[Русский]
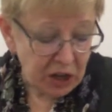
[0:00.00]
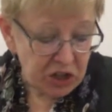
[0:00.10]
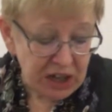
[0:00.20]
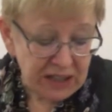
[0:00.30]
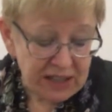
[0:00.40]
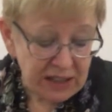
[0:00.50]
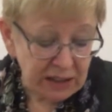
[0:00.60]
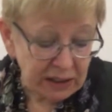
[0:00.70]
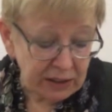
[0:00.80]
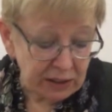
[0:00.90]
Чей-то
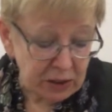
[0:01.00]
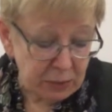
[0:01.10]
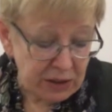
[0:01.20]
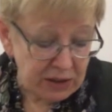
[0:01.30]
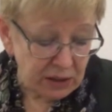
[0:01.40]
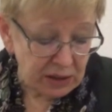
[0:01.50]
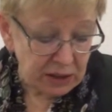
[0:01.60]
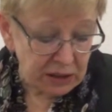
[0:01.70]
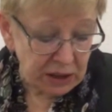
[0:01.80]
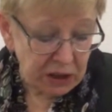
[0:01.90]
склад
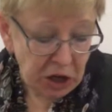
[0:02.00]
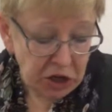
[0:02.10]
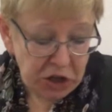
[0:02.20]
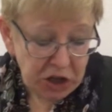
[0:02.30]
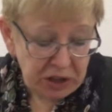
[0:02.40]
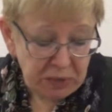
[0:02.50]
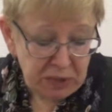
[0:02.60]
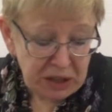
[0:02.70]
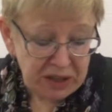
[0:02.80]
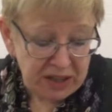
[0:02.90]
непризнанных идей, чей-то
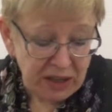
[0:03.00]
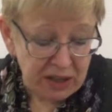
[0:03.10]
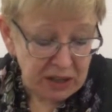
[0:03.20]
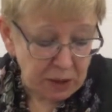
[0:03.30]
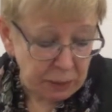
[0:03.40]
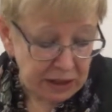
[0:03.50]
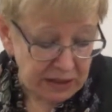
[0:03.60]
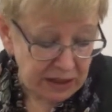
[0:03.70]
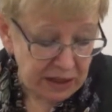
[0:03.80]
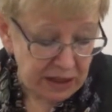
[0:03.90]
мир несказанных
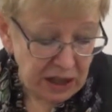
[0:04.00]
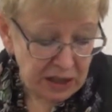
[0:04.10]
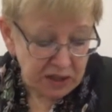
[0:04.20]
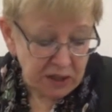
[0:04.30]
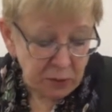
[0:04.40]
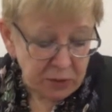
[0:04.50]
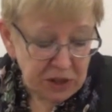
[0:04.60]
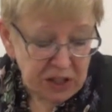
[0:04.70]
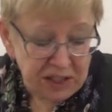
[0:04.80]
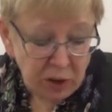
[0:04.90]
признаний. Здесь вовсе
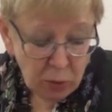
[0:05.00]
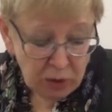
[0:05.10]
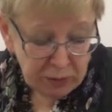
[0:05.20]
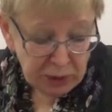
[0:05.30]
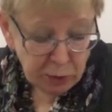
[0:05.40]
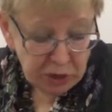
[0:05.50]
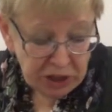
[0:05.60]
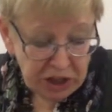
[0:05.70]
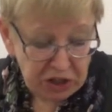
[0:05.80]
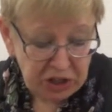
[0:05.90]
нет знакомых мне
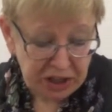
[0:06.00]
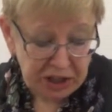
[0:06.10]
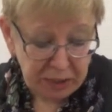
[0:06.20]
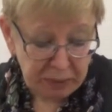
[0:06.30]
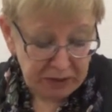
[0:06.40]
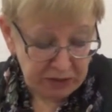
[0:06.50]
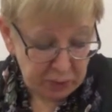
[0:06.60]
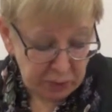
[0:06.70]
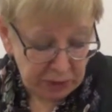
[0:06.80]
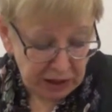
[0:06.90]
людей и не хранят моих
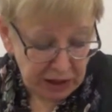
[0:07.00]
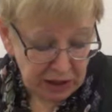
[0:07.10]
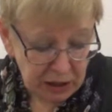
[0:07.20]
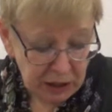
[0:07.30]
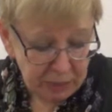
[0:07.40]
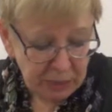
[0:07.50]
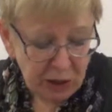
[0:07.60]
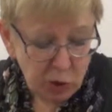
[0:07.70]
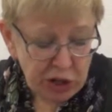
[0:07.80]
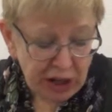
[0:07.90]
воспоминаний.
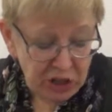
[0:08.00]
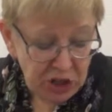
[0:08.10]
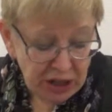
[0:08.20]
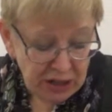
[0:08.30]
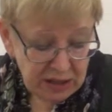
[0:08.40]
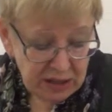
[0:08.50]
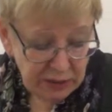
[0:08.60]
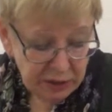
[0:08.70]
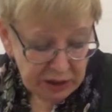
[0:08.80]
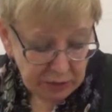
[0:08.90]
Я уже отчаялась
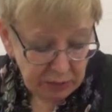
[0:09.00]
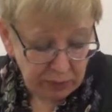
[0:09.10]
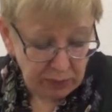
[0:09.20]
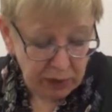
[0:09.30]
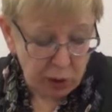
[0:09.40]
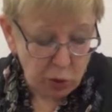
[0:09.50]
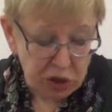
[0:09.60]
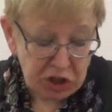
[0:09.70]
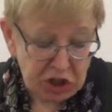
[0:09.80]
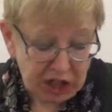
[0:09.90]
совсем, я уже
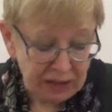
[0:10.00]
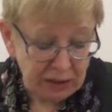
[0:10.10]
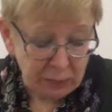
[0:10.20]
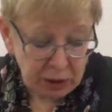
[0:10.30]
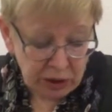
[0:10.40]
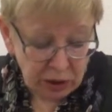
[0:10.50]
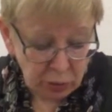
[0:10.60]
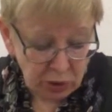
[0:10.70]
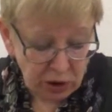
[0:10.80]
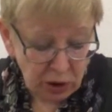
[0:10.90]
не чаяла
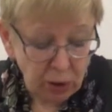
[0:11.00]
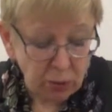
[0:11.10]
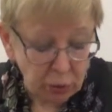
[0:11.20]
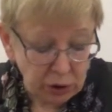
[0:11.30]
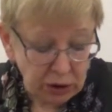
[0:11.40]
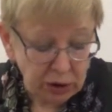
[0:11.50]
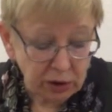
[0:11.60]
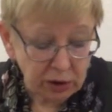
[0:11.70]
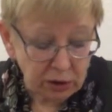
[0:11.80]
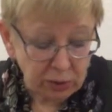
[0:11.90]
проснуться. Будильник,
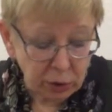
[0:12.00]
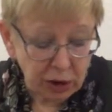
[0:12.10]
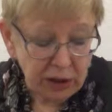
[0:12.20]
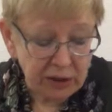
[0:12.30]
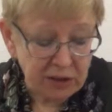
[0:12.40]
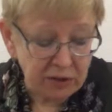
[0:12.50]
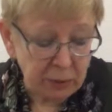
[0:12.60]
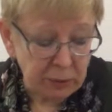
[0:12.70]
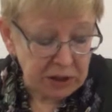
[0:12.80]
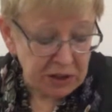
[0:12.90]
звон на
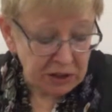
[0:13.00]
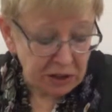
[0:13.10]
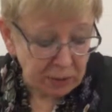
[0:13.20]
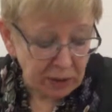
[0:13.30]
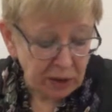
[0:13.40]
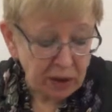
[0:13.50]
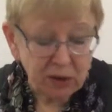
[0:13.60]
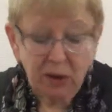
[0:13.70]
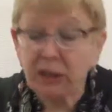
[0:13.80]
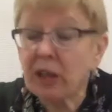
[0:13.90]
циферблате 7.
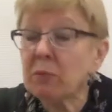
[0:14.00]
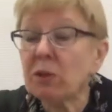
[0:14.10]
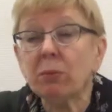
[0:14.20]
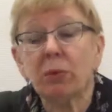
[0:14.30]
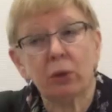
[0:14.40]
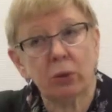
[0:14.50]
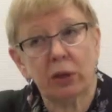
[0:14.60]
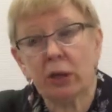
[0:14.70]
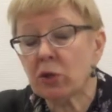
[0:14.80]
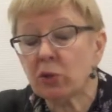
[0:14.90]
Не дай мне Бог
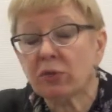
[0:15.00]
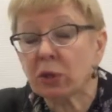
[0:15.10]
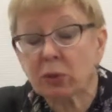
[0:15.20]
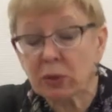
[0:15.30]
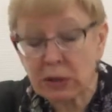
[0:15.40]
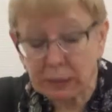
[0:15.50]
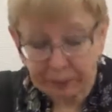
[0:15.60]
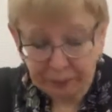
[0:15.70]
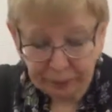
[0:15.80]
туда еще вернуться.